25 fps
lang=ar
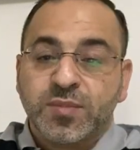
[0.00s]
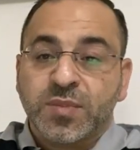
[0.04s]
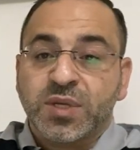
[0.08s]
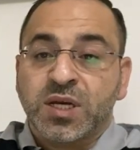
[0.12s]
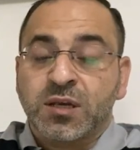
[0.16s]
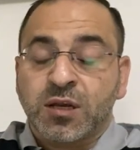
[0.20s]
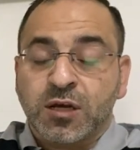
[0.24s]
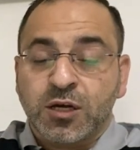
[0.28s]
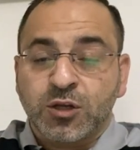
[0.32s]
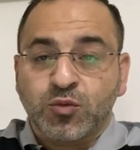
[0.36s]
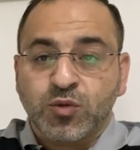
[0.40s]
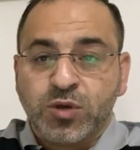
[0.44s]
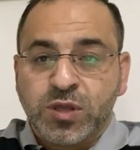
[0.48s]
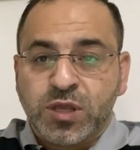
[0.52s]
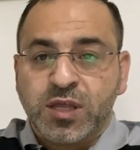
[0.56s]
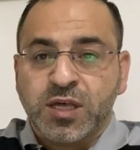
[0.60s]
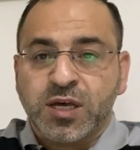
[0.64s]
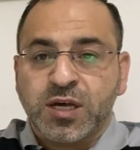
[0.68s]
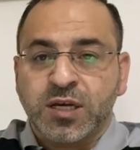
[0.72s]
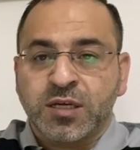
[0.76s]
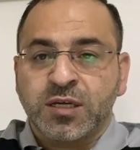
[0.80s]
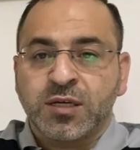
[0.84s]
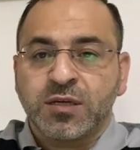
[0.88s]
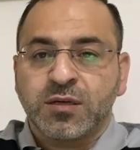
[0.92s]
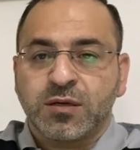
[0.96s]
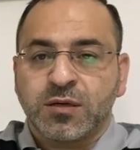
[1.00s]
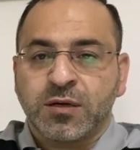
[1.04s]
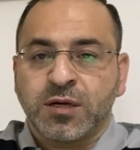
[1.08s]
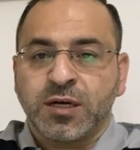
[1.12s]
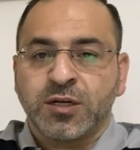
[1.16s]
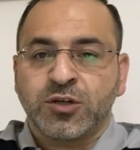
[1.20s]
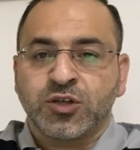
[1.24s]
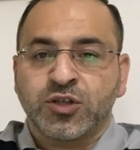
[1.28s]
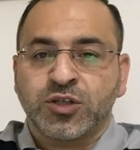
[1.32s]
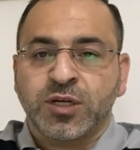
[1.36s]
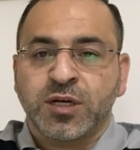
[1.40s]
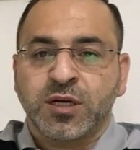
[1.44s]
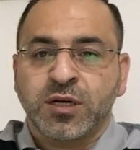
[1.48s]
الخطوة الثانية راح
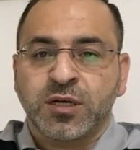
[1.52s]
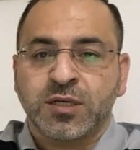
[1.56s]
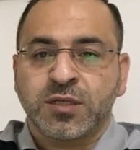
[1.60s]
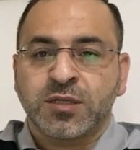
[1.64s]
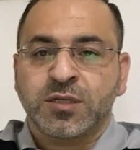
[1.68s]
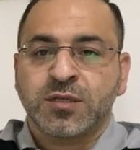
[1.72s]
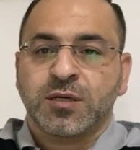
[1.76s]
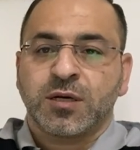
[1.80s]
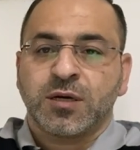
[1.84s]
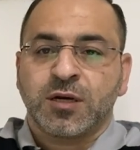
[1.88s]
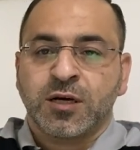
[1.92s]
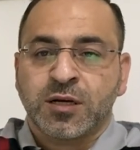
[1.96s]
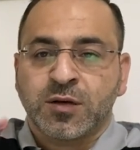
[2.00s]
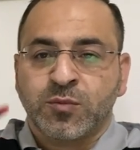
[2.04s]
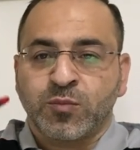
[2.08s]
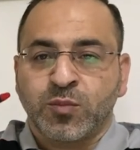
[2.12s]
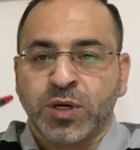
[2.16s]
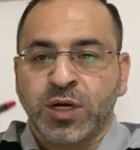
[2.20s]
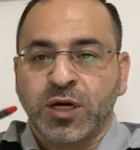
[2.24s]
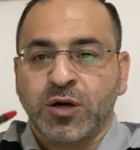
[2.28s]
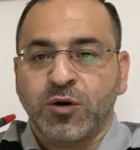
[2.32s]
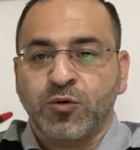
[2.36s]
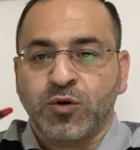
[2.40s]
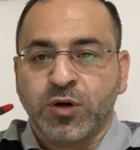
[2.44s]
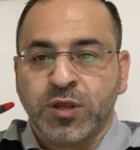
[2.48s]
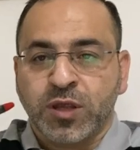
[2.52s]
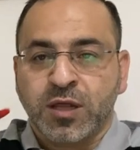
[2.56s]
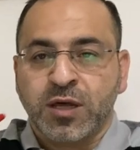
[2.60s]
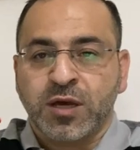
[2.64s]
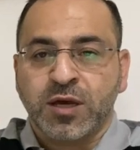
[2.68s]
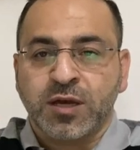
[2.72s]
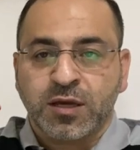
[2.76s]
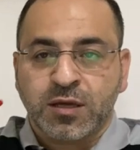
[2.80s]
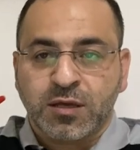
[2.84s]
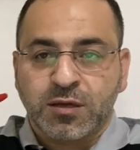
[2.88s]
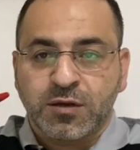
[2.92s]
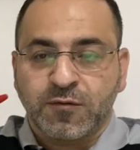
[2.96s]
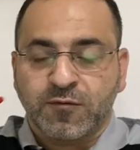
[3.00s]
تجهز أربع
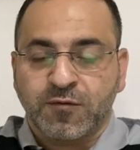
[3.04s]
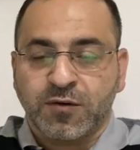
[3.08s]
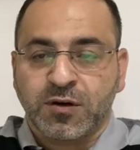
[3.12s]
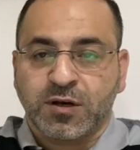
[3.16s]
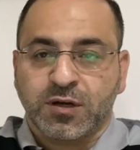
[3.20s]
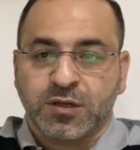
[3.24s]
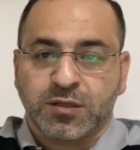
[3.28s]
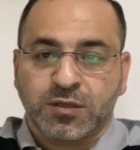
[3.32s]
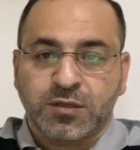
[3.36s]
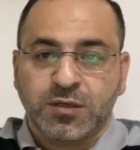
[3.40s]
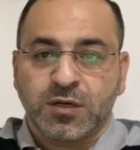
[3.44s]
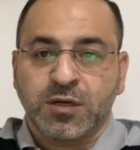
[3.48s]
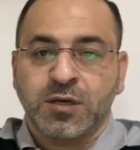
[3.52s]
وثائق فقط